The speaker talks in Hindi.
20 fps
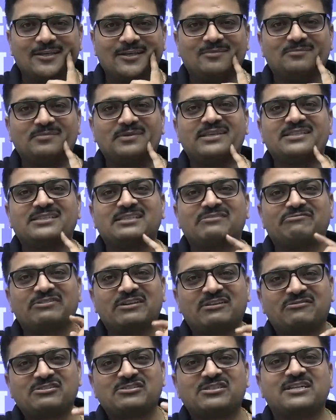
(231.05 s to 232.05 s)
कंपनीज ने
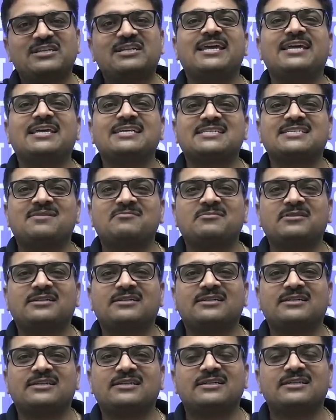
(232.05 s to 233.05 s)
फिर क्वेश्चन ट्राई के सामने
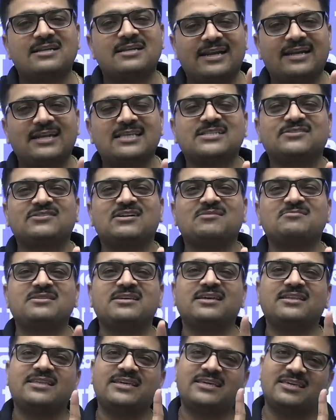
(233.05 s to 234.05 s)
रखा ट्राई ने जवाब
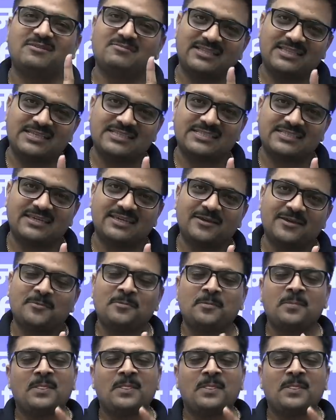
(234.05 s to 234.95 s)
दिया देखिए बात ऐसी है